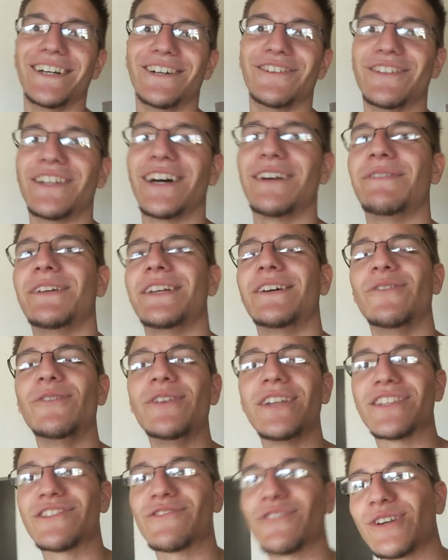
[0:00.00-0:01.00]
Und da wir
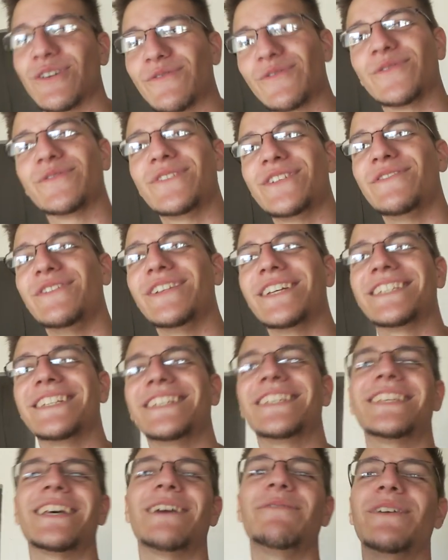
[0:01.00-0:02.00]
unter 250 wieder
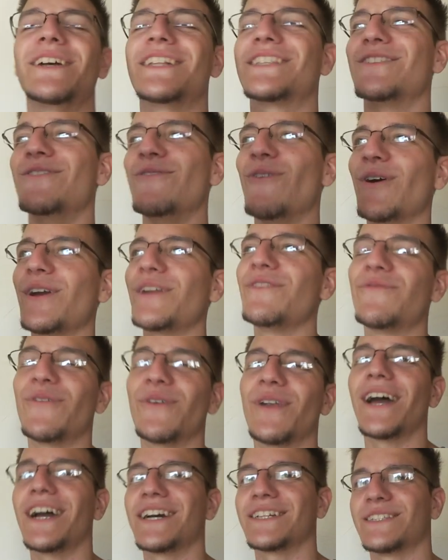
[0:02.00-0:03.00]
sind, haben wir jetzt 9
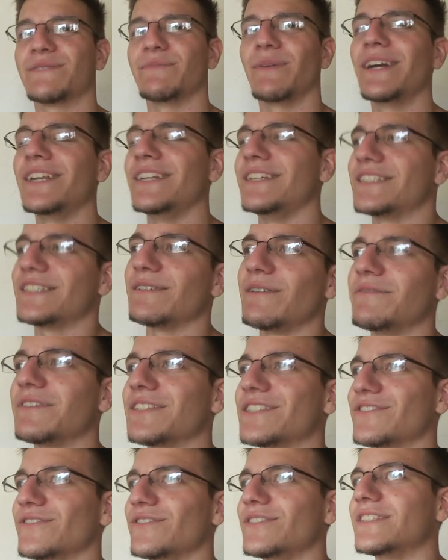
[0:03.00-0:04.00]
von 8 Smileys,
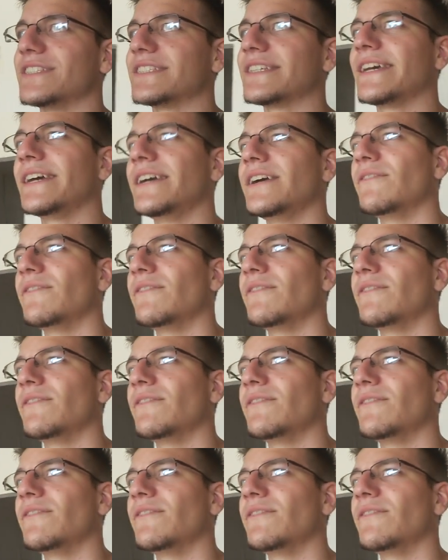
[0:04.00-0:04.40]
aber was soll's.